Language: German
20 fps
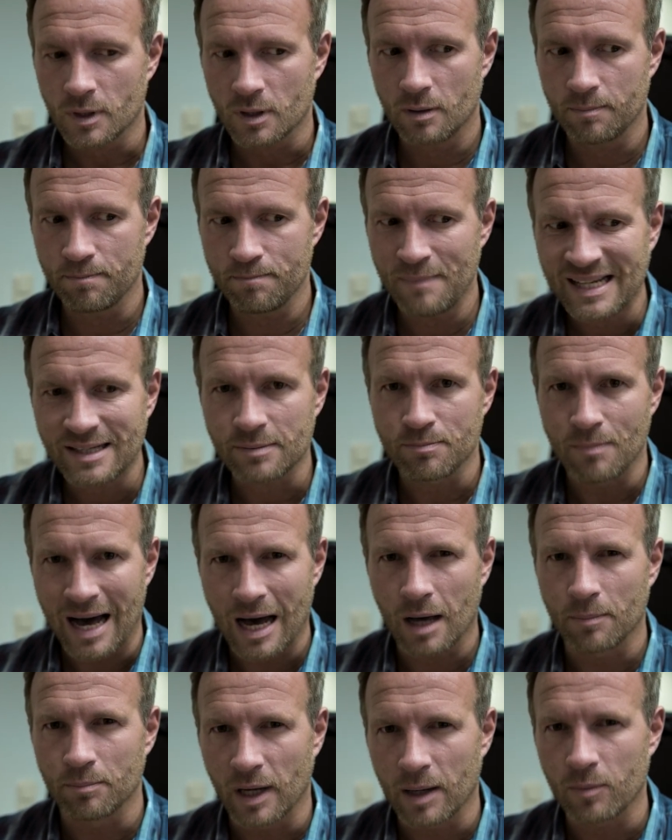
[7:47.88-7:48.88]

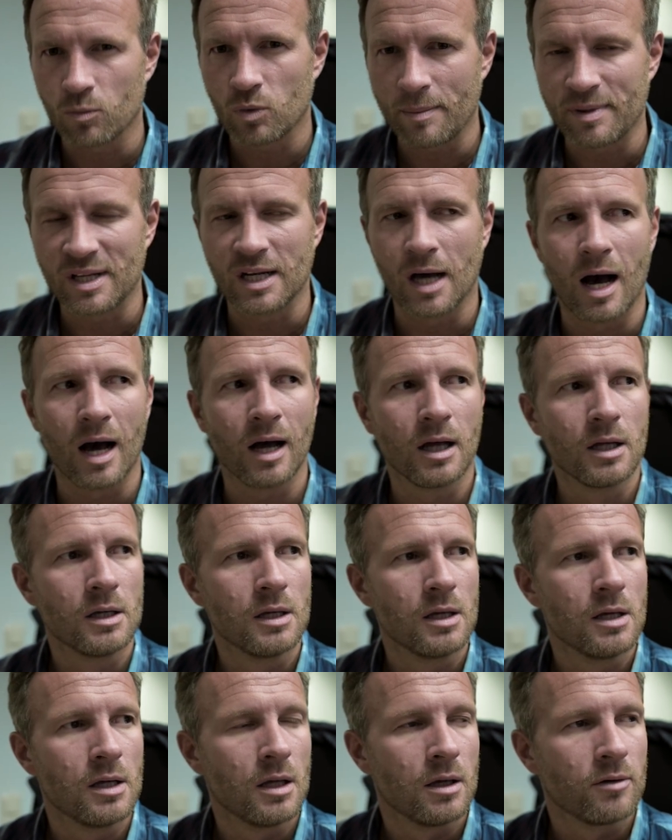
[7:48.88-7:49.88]
mitmachen beim Webinar.
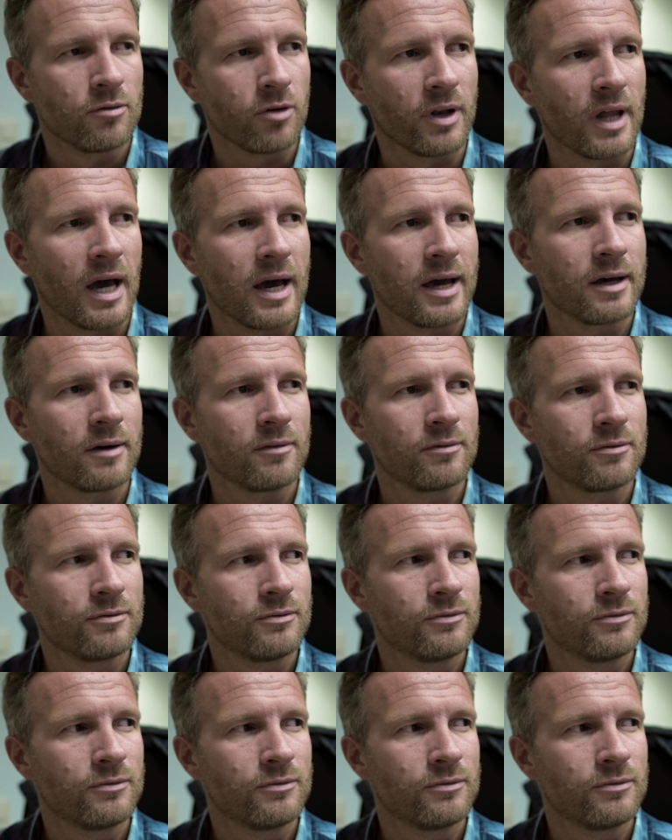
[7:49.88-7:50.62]
Von daher